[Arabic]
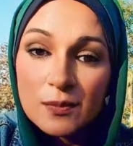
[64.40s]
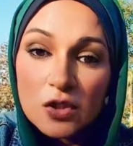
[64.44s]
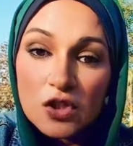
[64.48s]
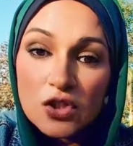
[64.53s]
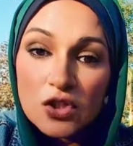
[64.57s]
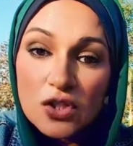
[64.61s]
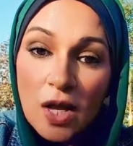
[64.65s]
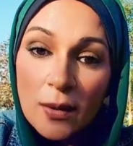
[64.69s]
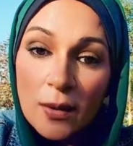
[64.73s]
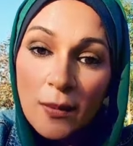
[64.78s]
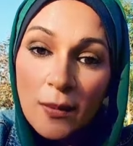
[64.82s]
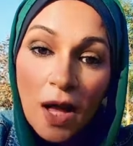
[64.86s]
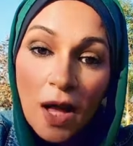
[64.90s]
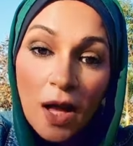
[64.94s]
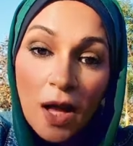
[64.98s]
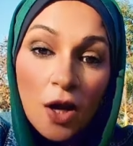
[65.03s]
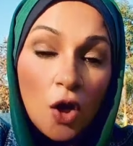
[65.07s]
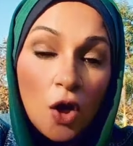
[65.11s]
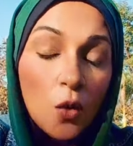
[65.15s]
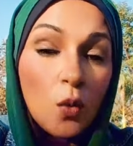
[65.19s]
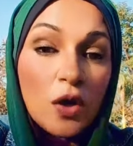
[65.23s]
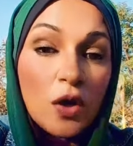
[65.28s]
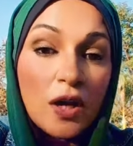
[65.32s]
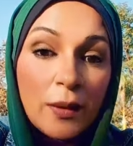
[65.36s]
بالشبع
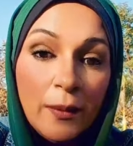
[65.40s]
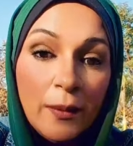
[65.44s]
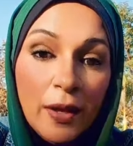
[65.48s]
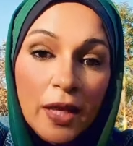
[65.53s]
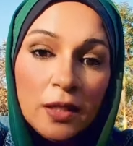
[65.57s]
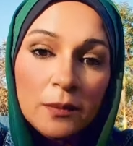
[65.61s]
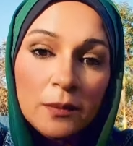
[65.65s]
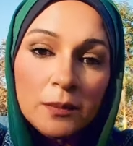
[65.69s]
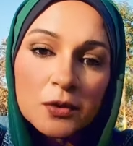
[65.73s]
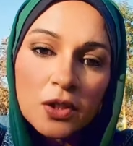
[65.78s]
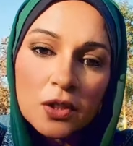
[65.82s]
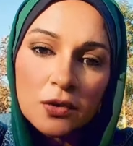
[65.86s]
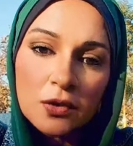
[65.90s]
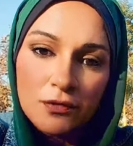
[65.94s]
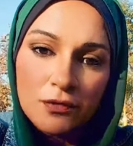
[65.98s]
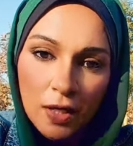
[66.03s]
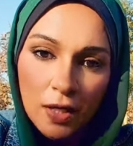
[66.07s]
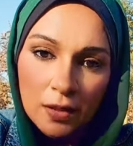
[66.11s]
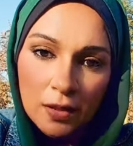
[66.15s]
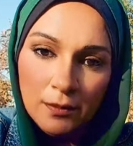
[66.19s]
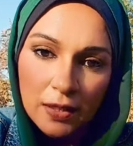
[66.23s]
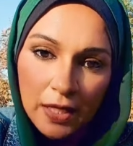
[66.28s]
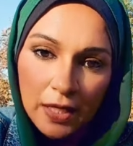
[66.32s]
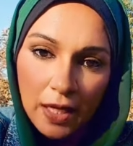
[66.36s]
وكمان
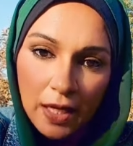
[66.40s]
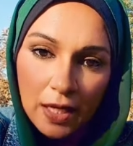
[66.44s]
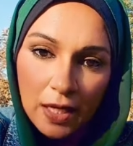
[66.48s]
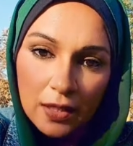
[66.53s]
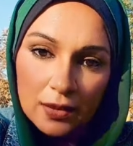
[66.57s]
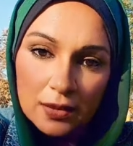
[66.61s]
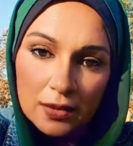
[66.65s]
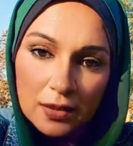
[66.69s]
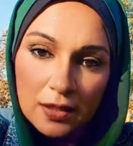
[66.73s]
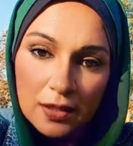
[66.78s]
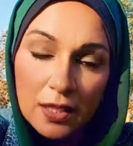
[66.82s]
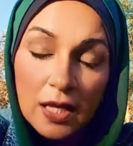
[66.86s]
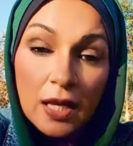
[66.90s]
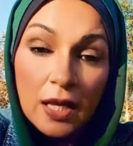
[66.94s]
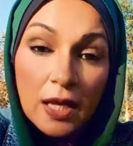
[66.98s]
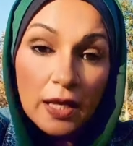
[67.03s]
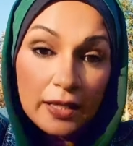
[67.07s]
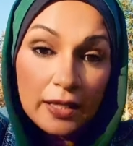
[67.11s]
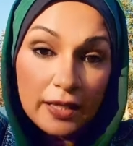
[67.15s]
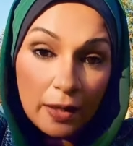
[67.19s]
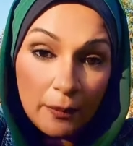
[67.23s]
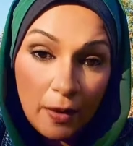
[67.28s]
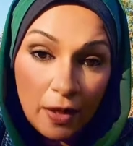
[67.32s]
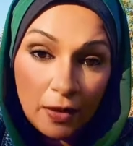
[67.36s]
بترفع المناعه
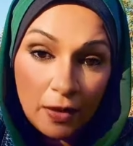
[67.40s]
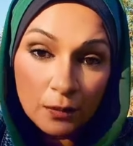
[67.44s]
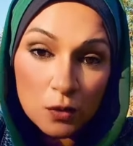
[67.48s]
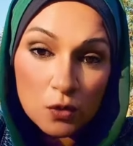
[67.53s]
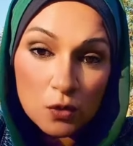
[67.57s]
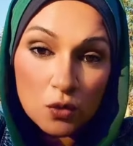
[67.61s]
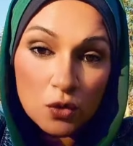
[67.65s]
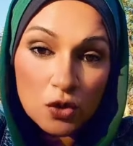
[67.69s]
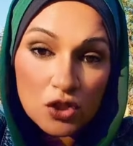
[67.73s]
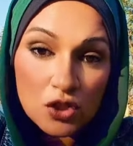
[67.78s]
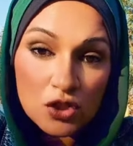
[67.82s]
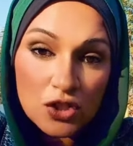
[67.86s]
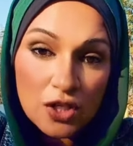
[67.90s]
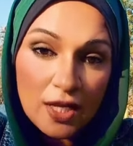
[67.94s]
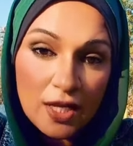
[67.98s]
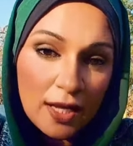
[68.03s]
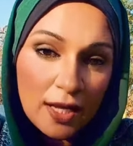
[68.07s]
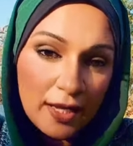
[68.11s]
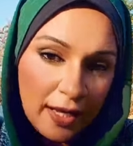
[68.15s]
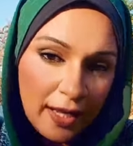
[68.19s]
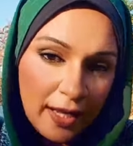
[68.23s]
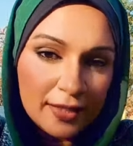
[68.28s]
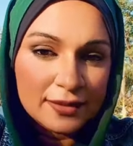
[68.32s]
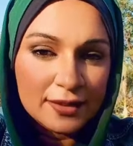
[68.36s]
كمان بذور
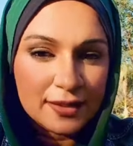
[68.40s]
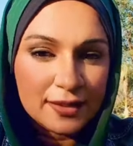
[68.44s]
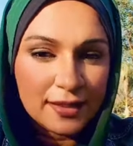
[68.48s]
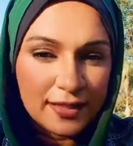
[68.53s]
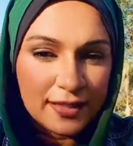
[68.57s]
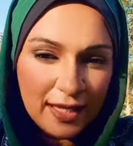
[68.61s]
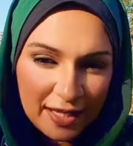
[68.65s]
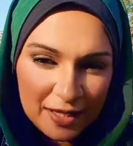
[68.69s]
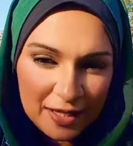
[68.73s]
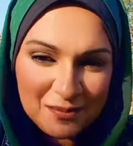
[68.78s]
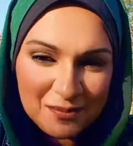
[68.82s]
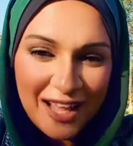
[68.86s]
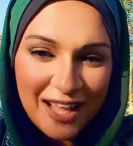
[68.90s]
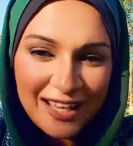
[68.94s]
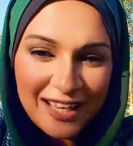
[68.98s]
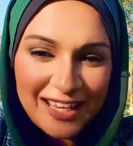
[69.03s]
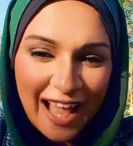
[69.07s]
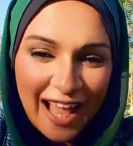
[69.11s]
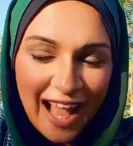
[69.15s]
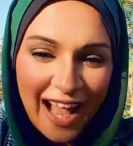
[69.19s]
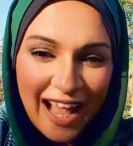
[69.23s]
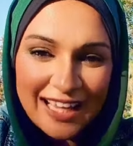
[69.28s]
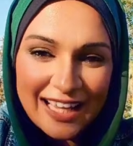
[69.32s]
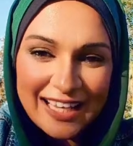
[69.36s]
الشيا يعني هي هيبقى
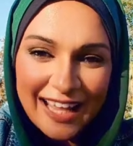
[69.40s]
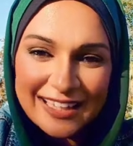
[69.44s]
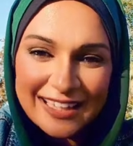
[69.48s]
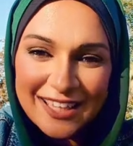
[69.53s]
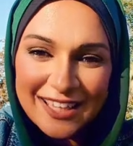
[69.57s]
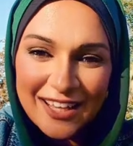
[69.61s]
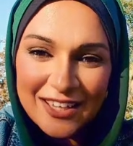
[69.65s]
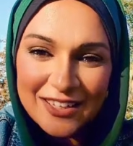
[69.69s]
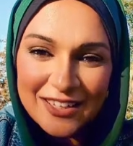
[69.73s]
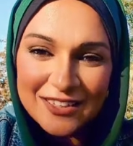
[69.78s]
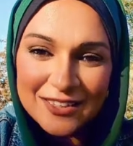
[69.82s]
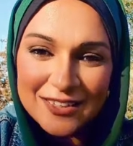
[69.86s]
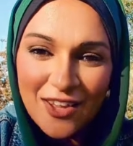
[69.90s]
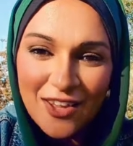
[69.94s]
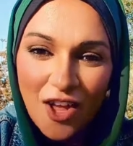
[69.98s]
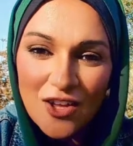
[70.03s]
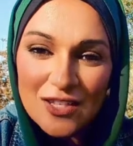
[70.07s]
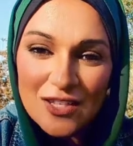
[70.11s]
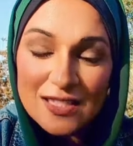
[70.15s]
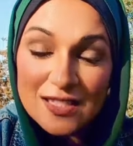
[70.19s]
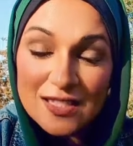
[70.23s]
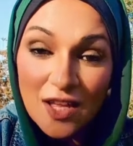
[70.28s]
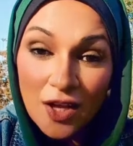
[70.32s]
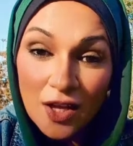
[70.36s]
لها حلقتها
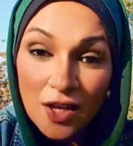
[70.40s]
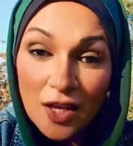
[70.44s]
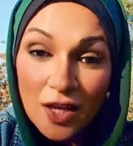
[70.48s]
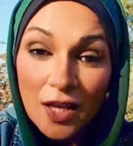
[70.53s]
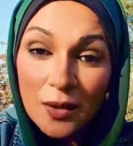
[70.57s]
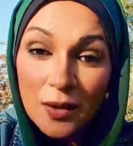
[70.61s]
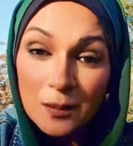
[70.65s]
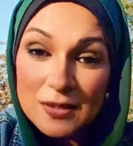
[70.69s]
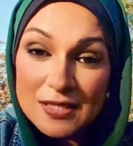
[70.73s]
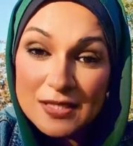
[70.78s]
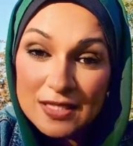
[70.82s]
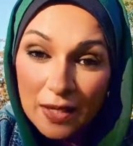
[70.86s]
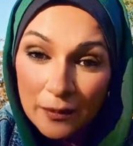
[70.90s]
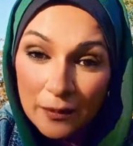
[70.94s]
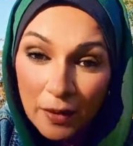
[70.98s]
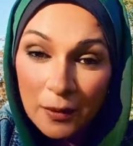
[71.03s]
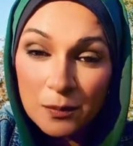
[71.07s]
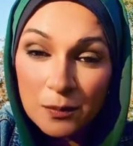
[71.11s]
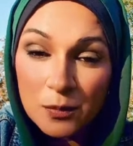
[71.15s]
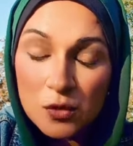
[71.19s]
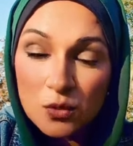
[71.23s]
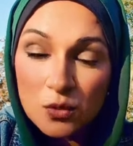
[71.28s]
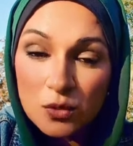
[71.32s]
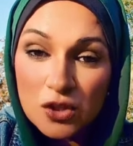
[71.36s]
الخاصه بس
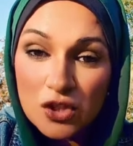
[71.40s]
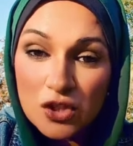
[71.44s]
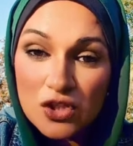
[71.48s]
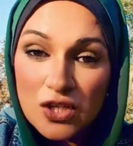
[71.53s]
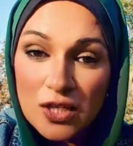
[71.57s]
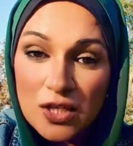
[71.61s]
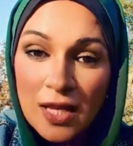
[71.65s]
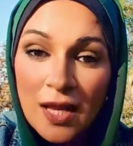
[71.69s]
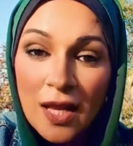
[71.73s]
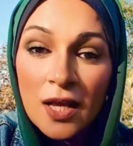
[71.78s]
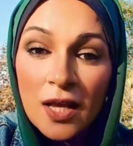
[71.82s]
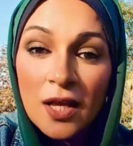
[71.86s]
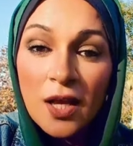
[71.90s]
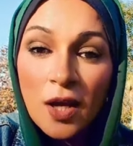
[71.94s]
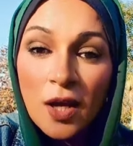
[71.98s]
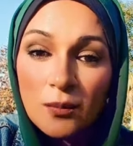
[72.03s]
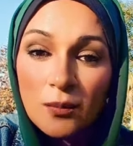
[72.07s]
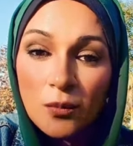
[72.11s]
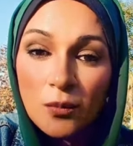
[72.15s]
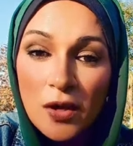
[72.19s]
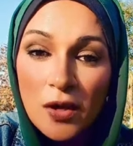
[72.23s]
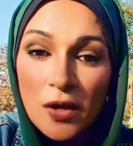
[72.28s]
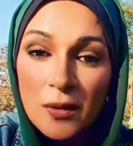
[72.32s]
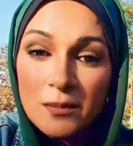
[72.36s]
كمان بذور الشيا
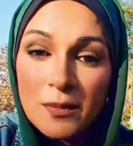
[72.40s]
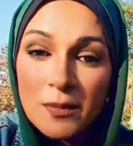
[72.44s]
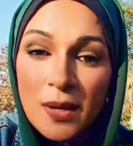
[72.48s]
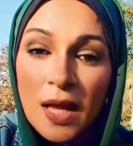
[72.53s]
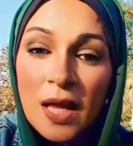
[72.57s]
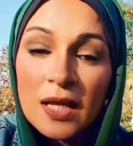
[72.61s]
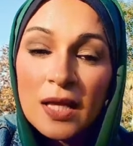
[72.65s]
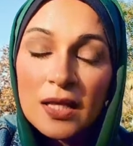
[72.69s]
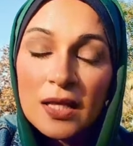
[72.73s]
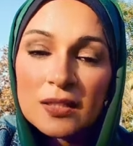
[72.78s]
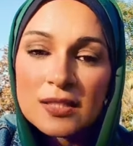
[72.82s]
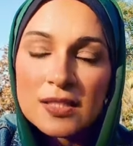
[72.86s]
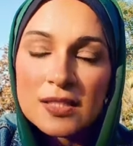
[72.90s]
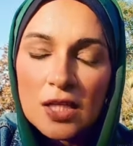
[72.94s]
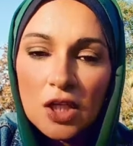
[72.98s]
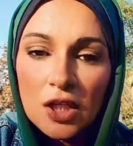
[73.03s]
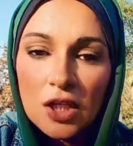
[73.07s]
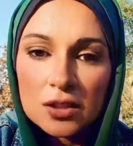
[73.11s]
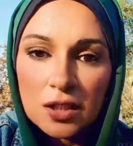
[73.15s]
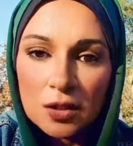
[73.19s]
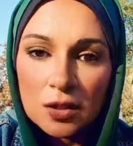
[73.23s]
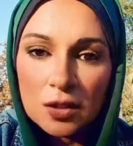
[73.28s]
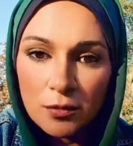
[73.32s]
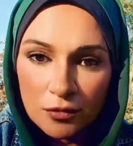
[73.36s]
مهمه
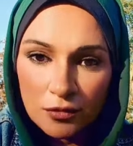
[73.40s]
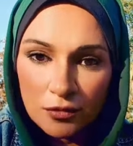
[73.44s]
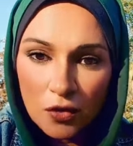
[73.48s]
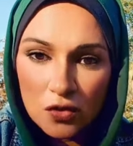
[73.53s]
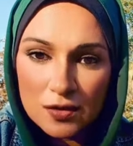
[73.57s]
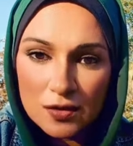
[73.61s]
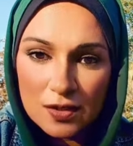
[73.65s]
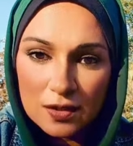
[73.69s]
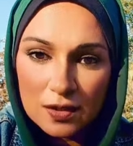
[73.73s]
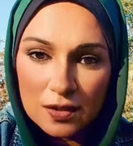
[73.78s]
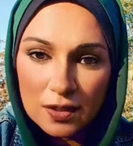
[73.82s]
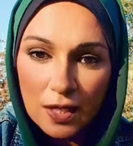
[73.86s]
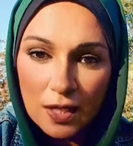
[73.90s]
لصحه المفاصل